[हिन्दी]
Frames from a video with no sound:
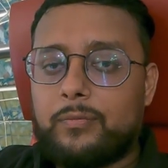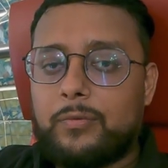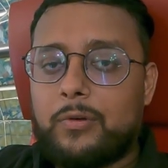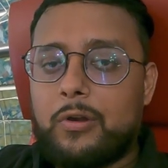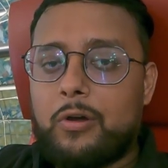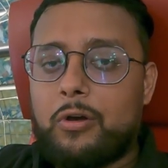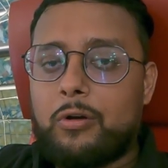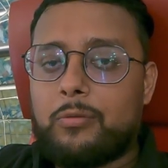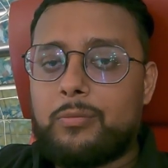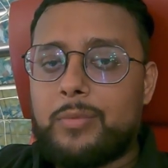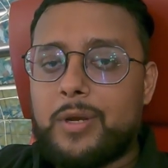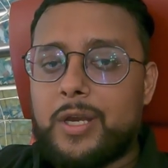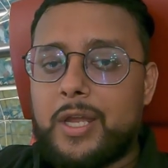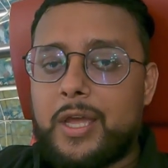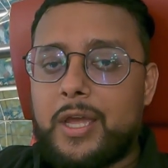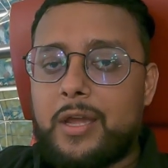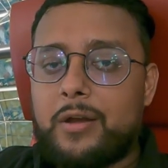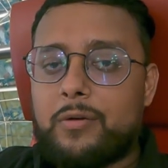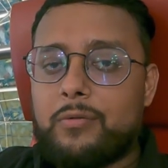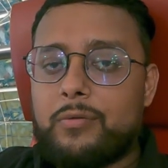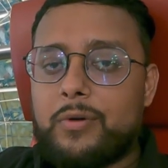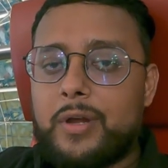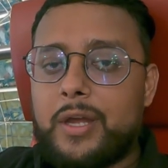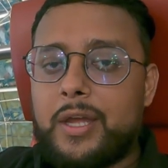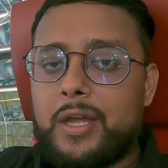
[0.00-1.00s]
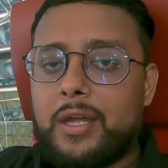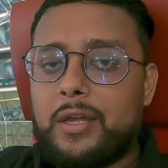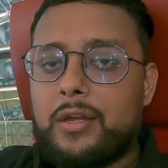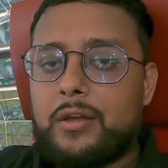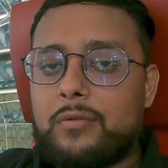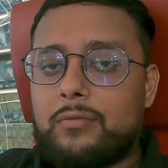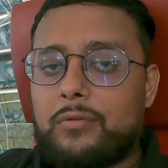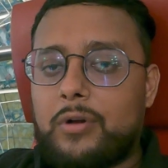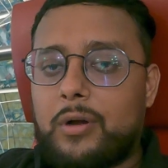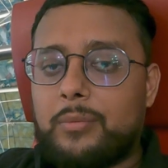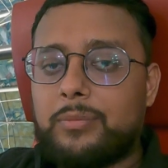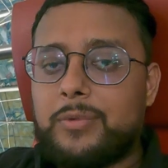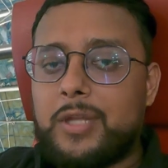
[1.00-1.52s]
ब्लॉग बनाया हुआ है
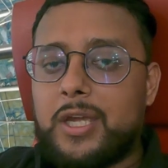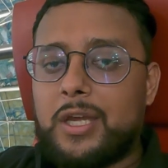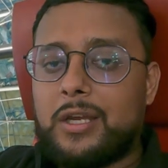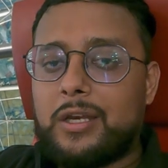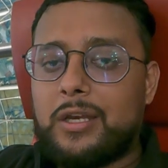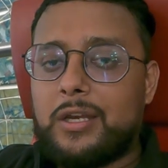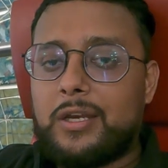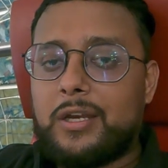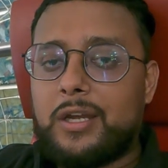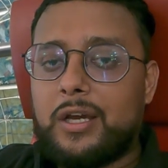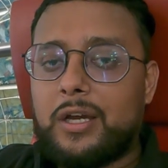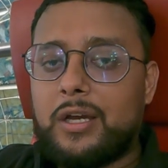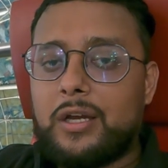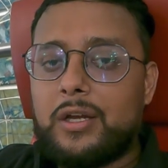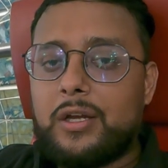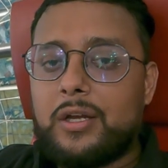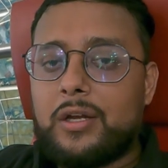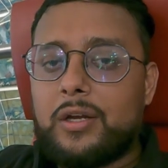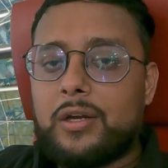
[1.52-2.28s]
वो तो आप देख लेना